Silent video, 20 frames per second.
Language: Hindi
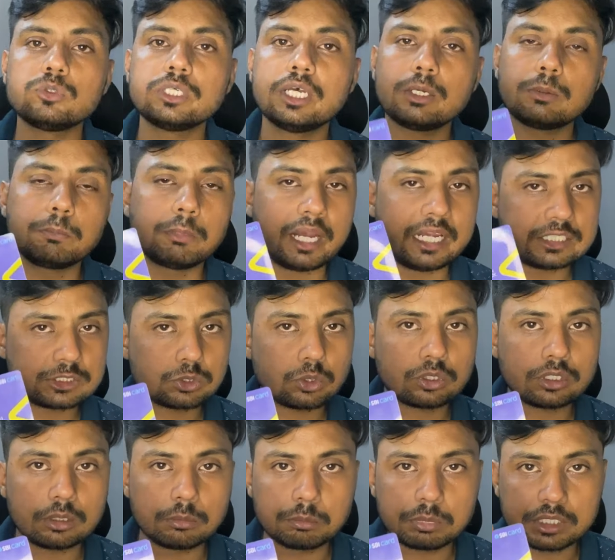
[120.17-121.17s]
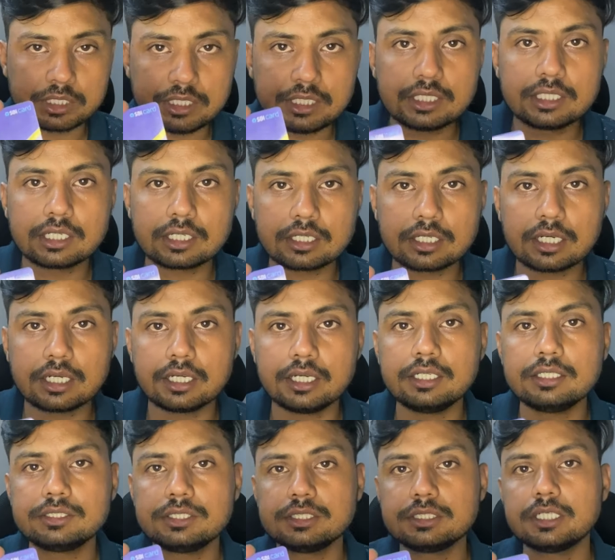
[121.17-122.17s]
जो है माइलस्टोन कंप्लीट करना है
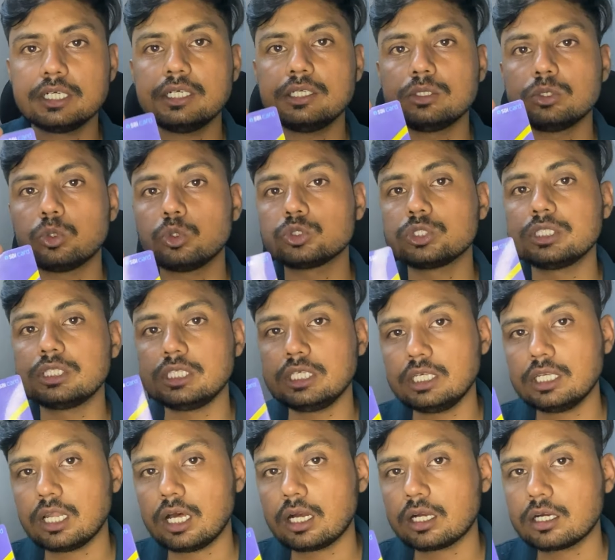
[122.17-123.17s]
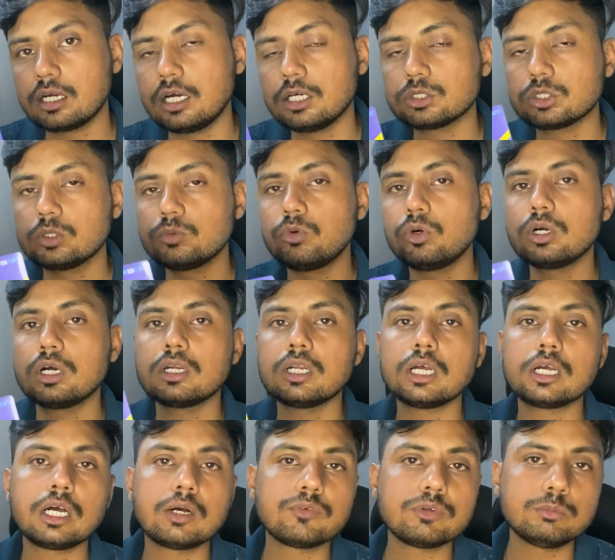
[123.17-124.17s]
ठीक है दो से तीन लाख का तो वो
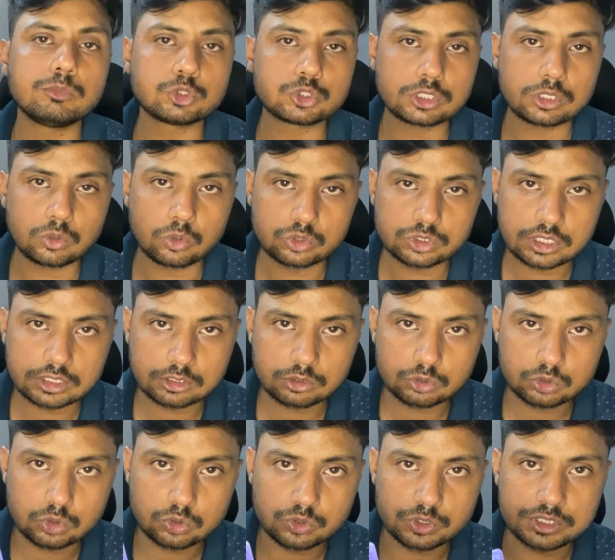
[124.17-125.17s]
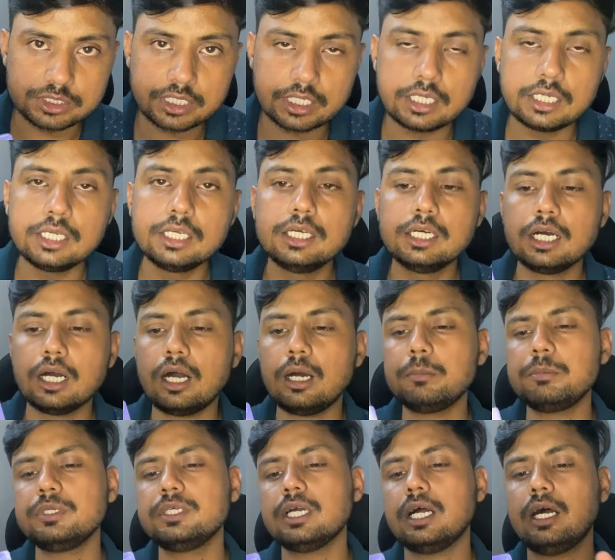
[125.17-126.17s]
करना काफ़ी मुश्किल हो जाता है दोस्तों ठीक है
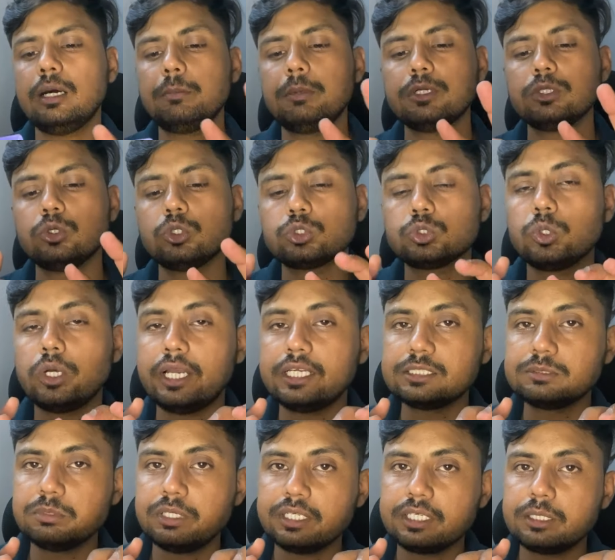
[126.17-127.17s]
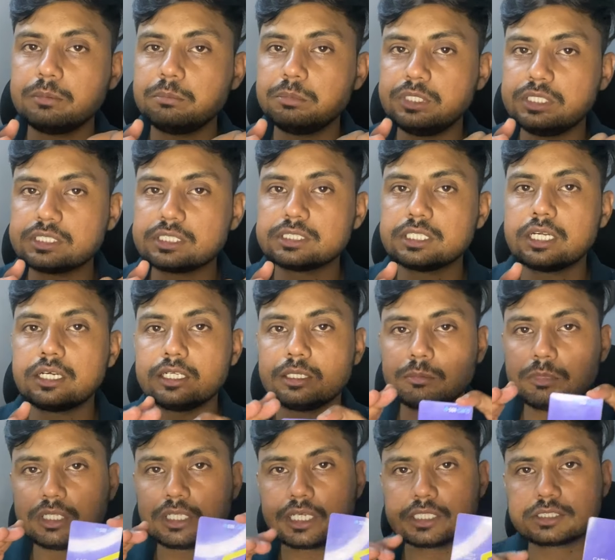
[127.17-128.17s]
अब यहाँ पर दोस्तों एस के बीस हज़ार
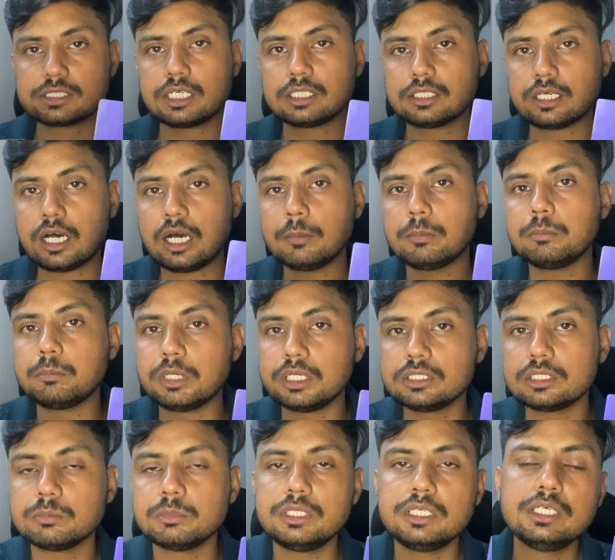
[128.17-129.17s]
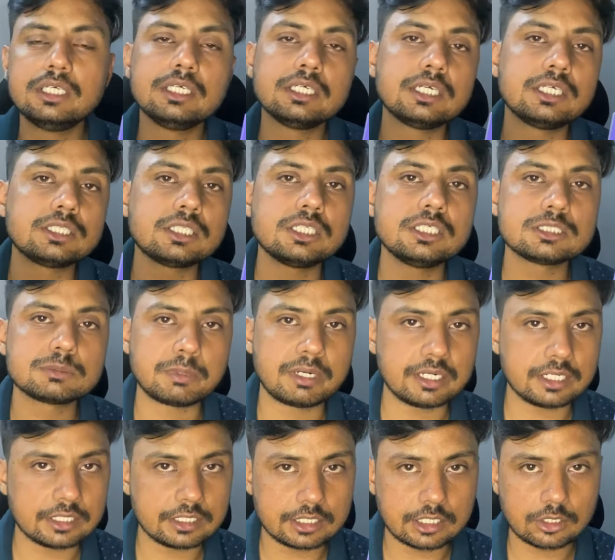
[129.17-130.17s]
लिमिट के साथ आप मंथ में कितनी
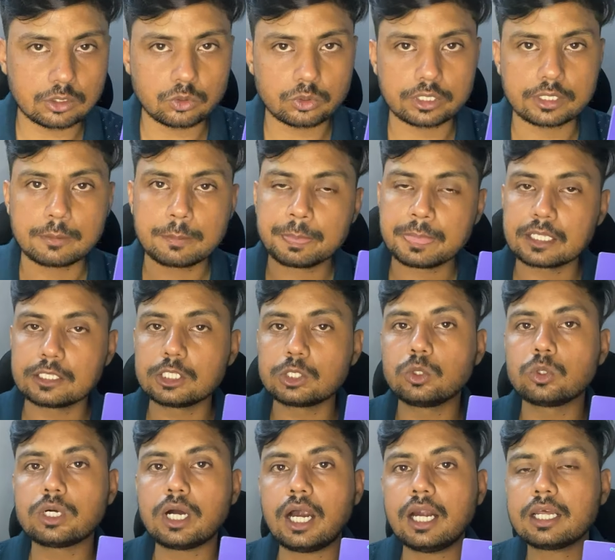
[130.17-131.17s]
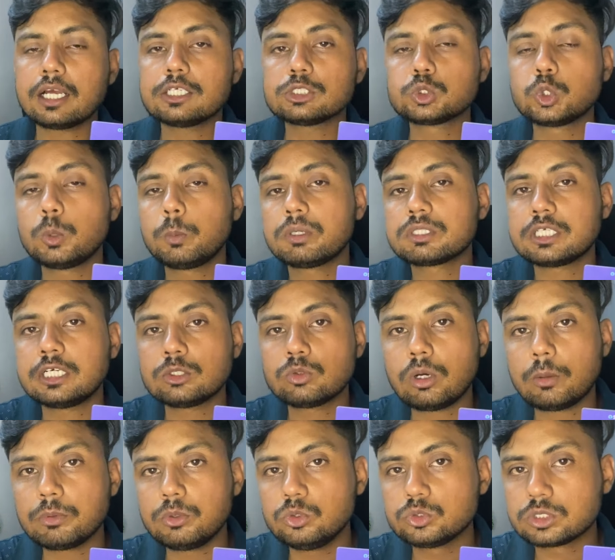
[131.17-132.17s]
स्पेंडिंग कर लोगे देखो कार्ड का सौ परसेंट तो
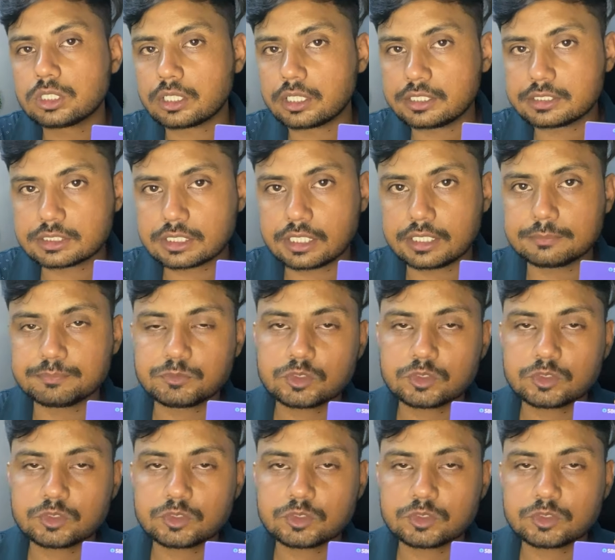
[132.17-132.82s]
आप यूज़ करने से गए